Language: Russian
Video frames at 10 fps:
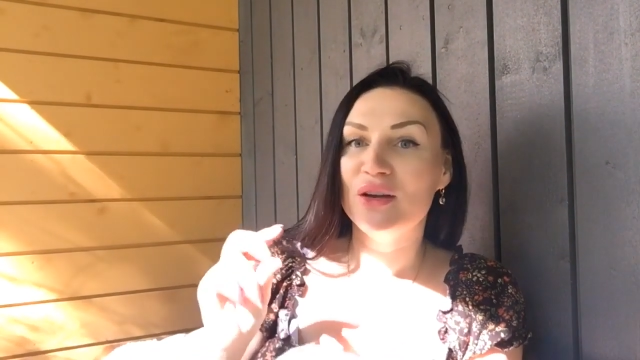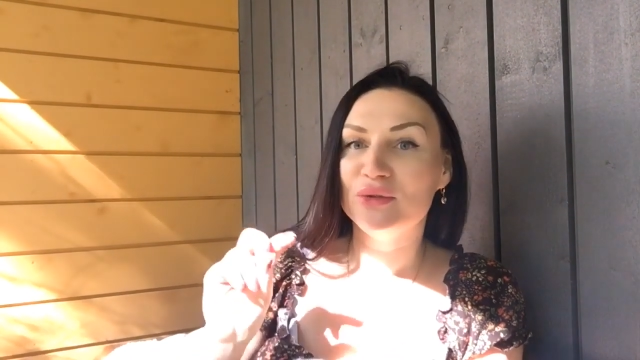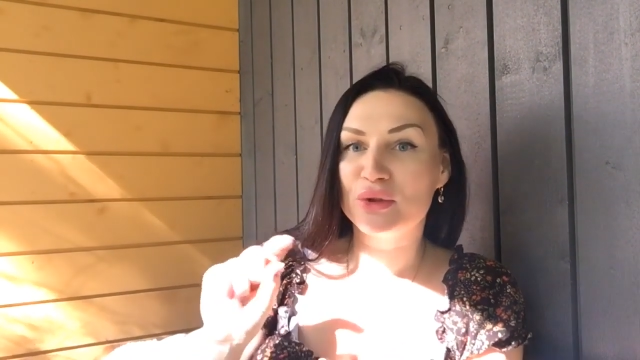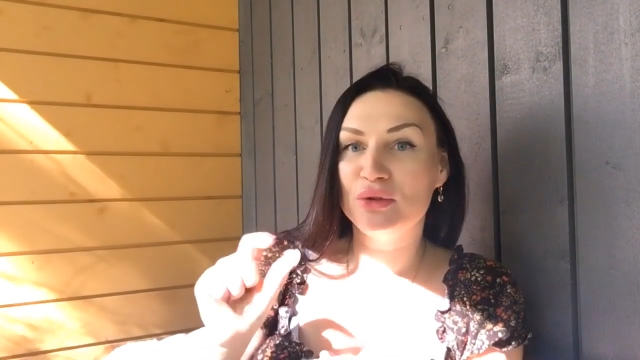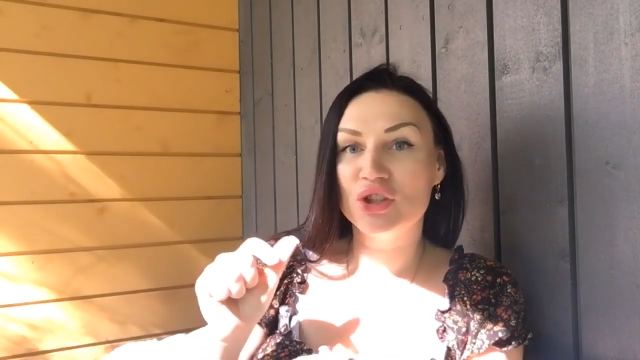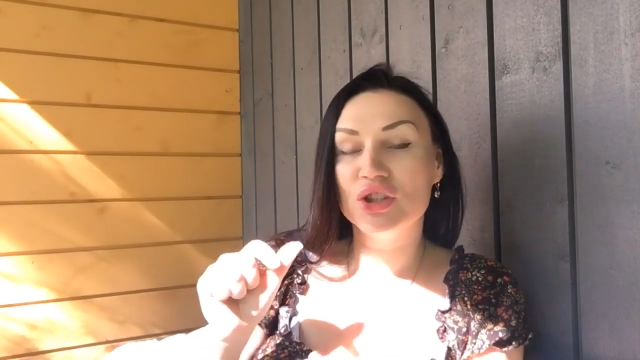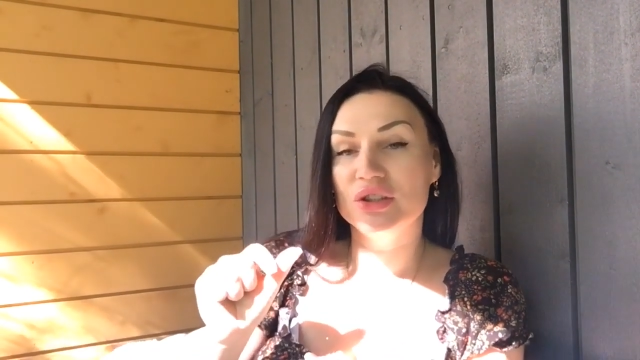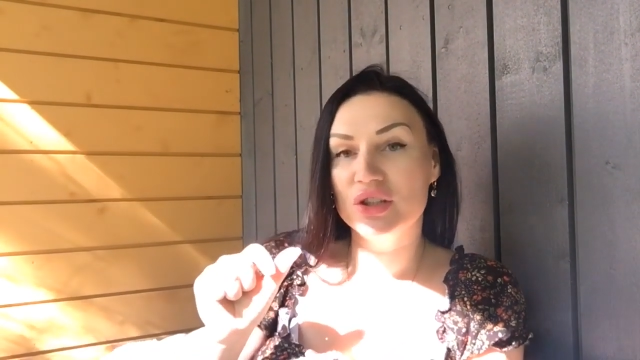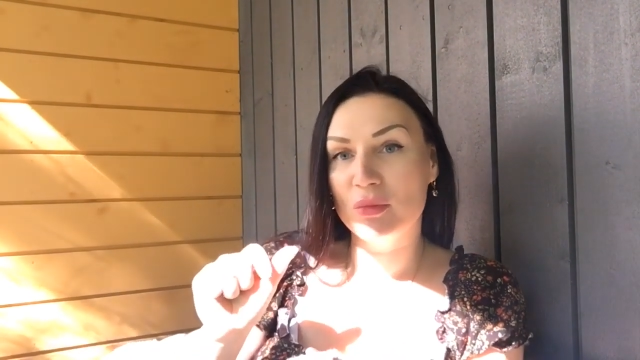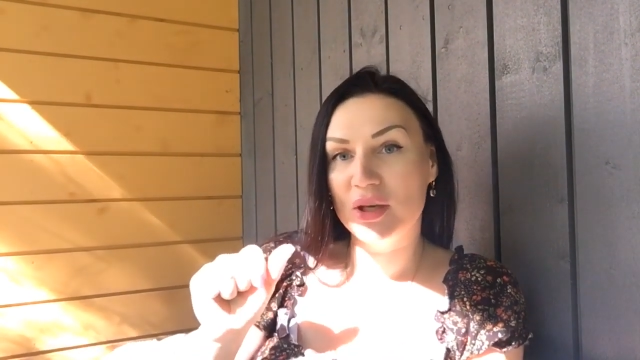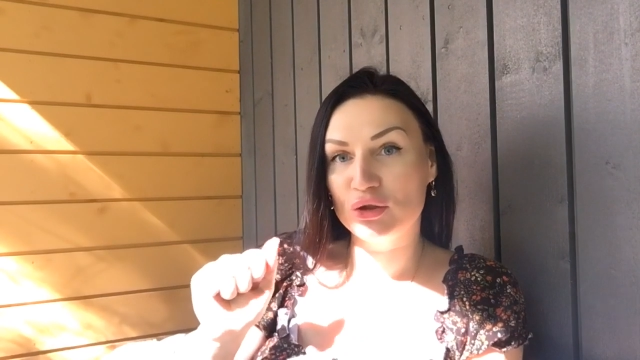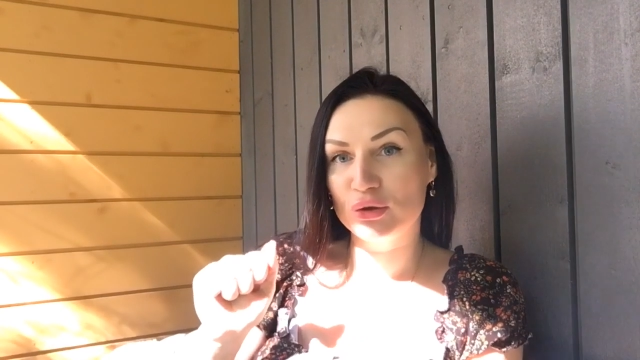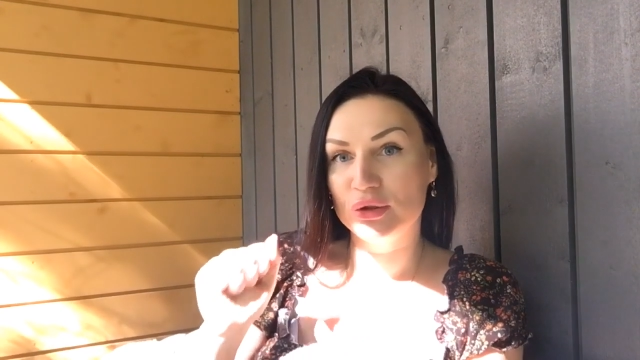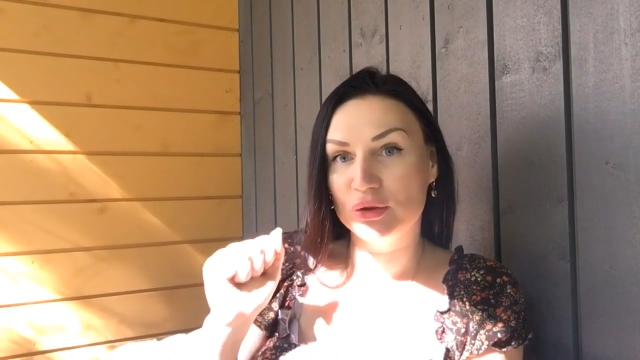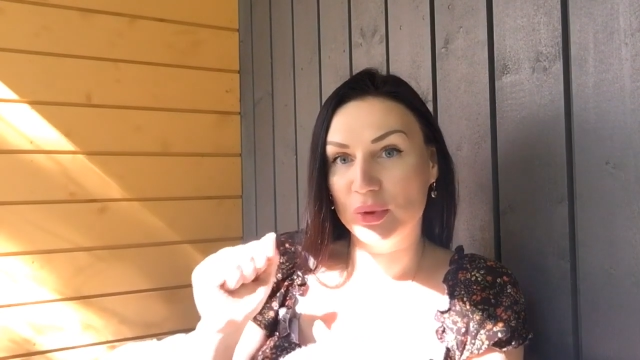Включила
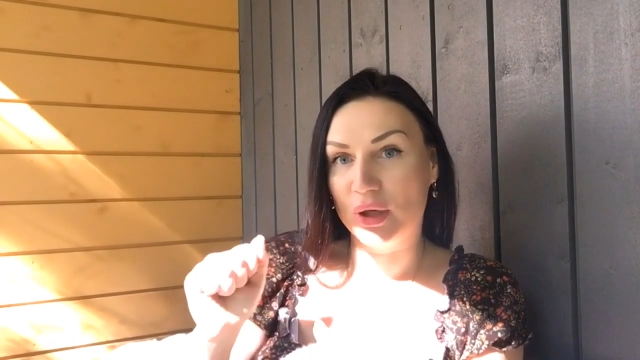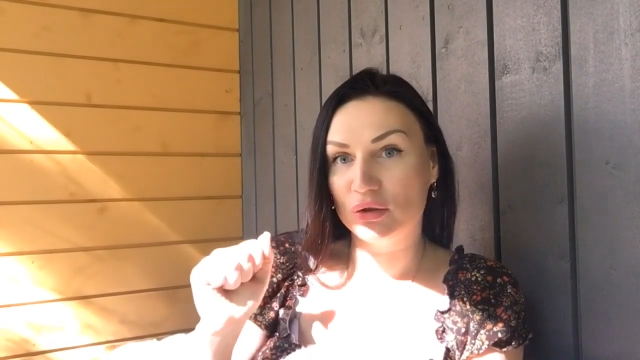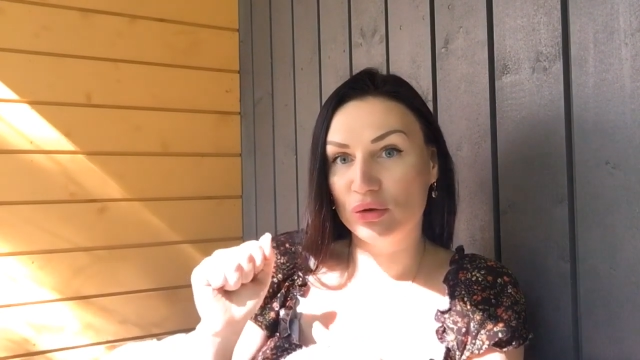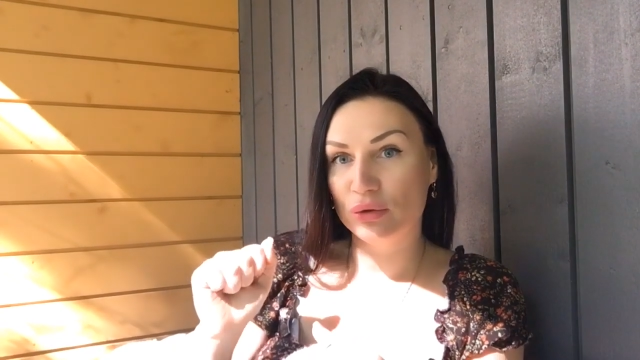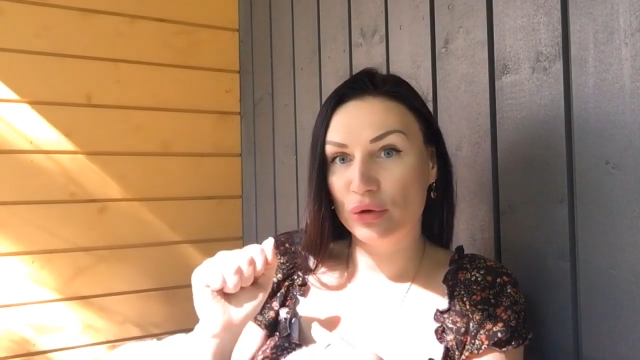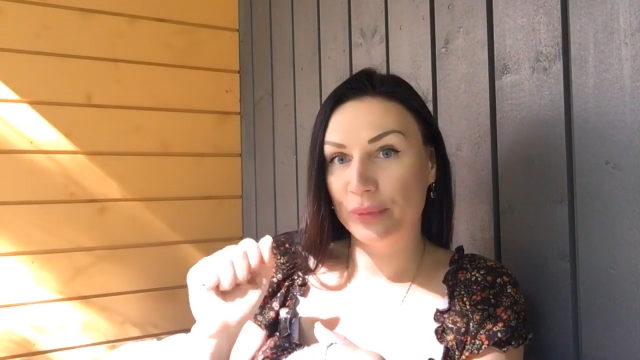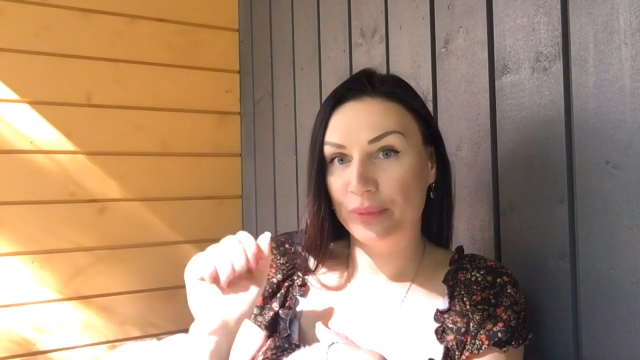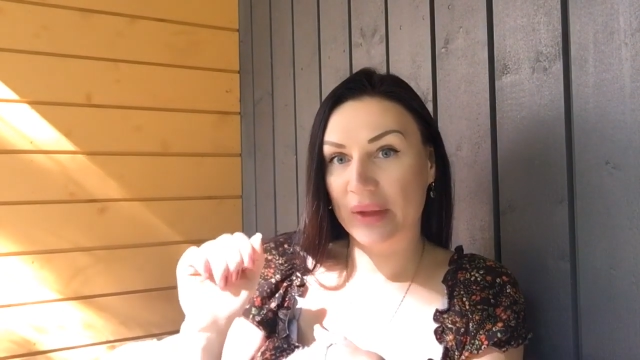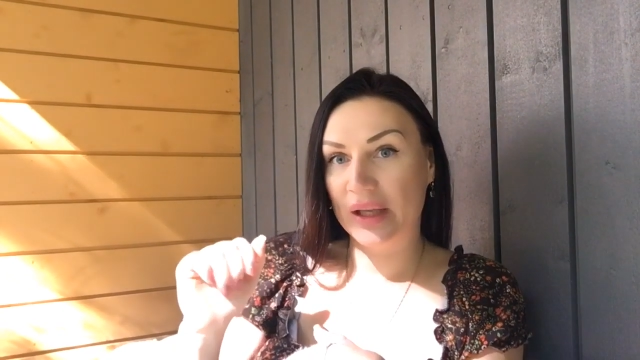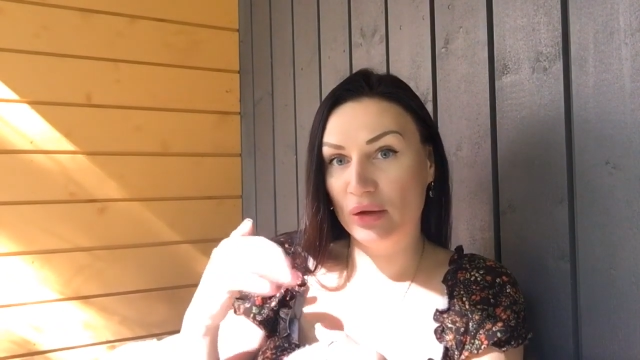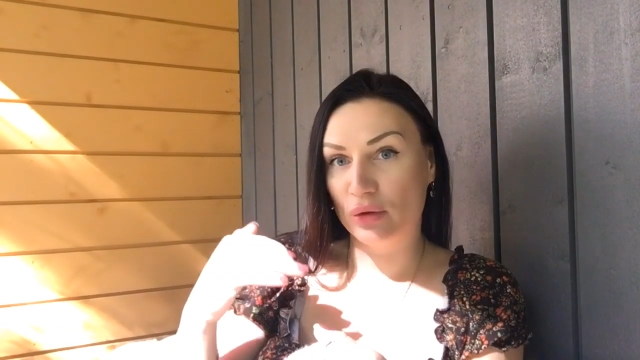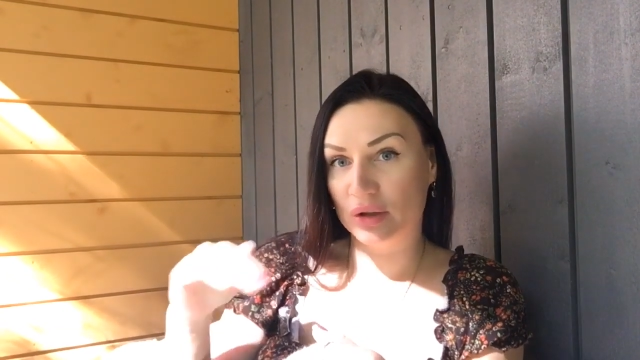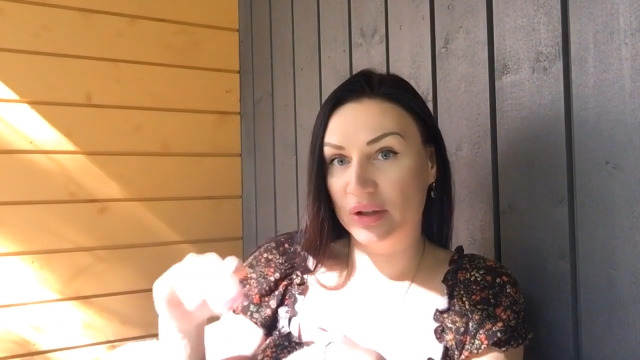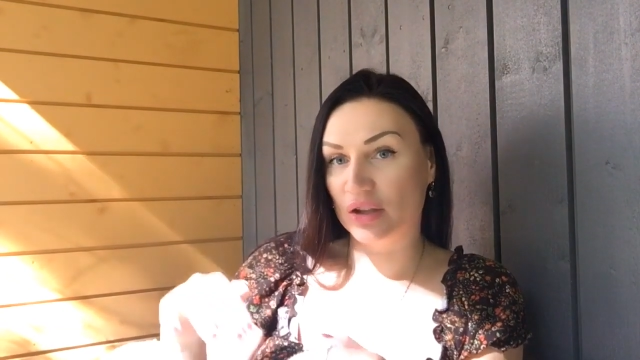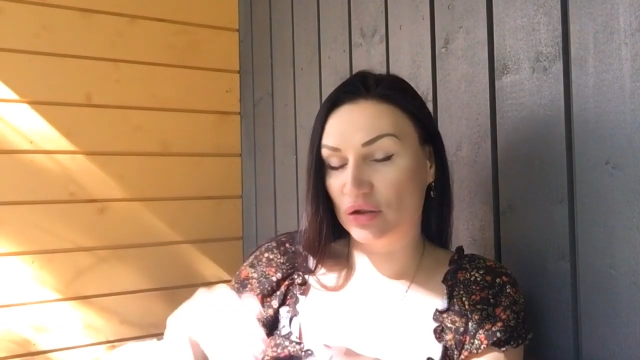небольшую температуру, и
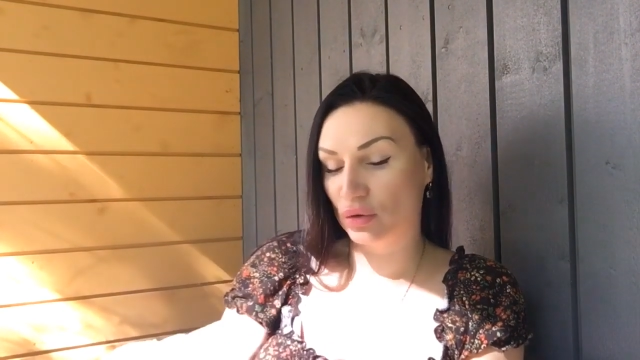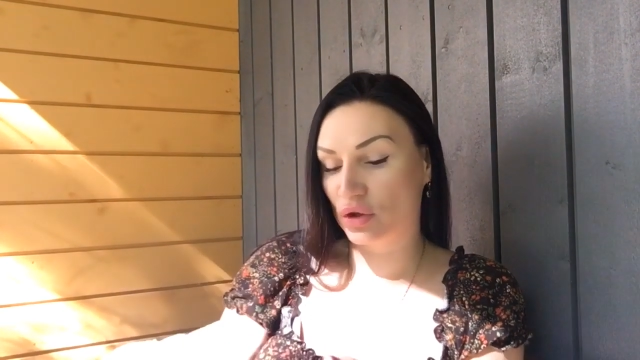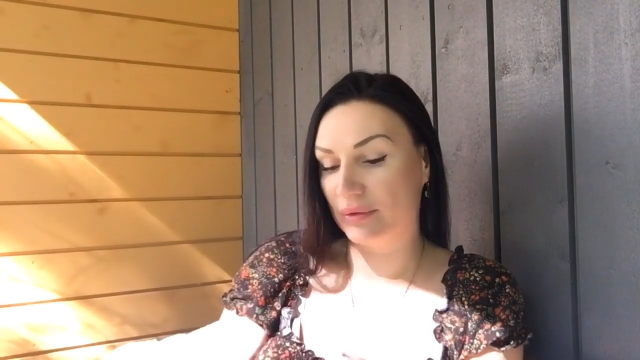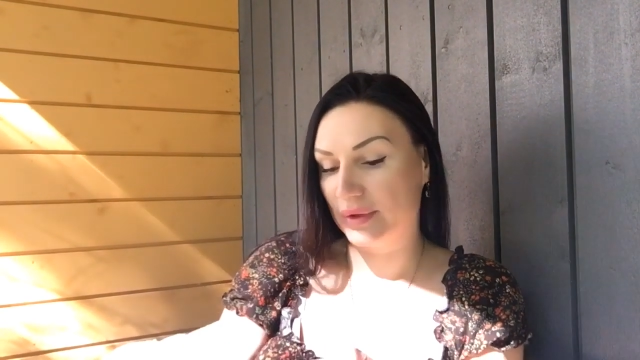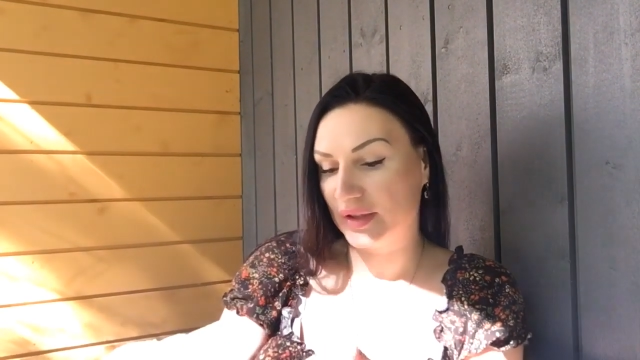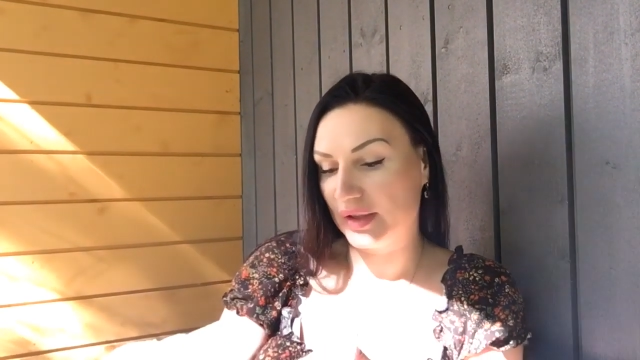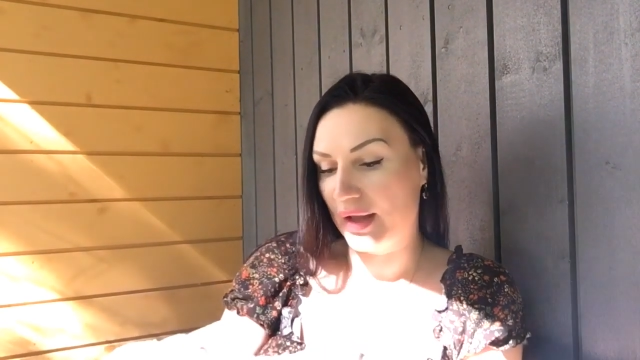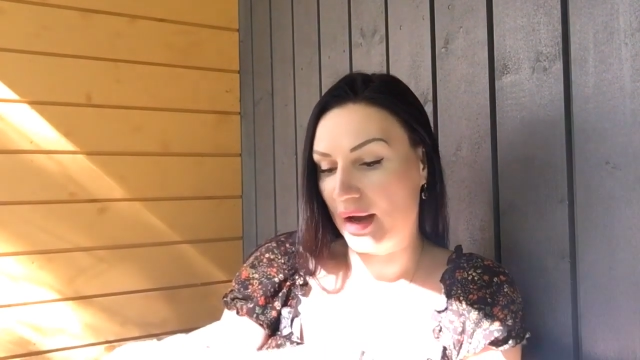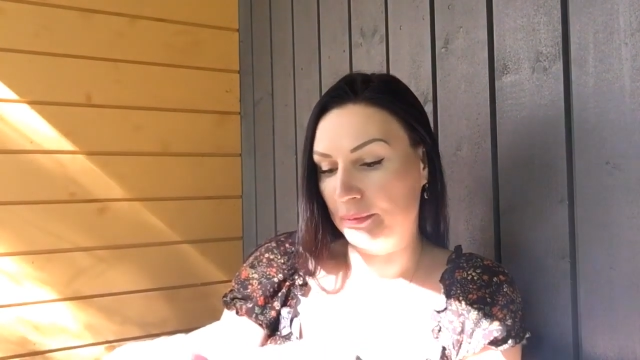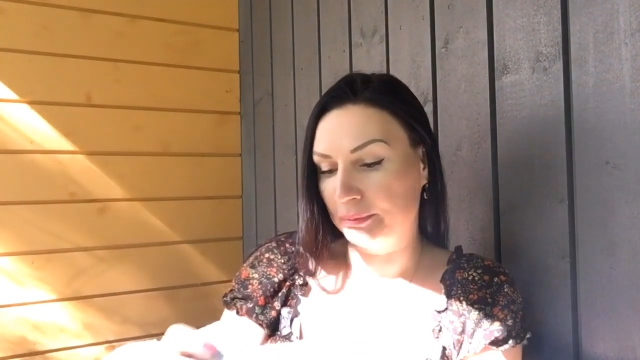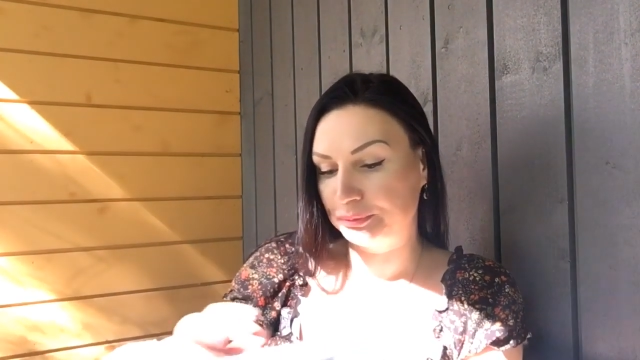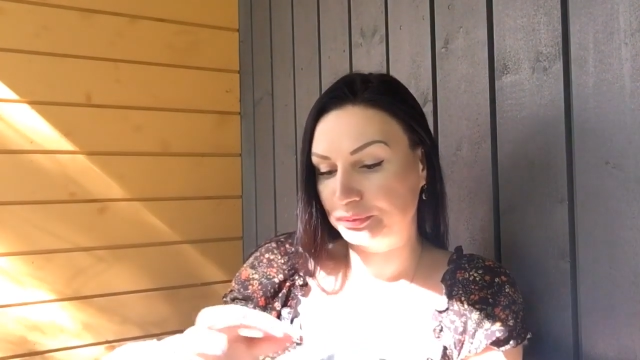он досушивался там.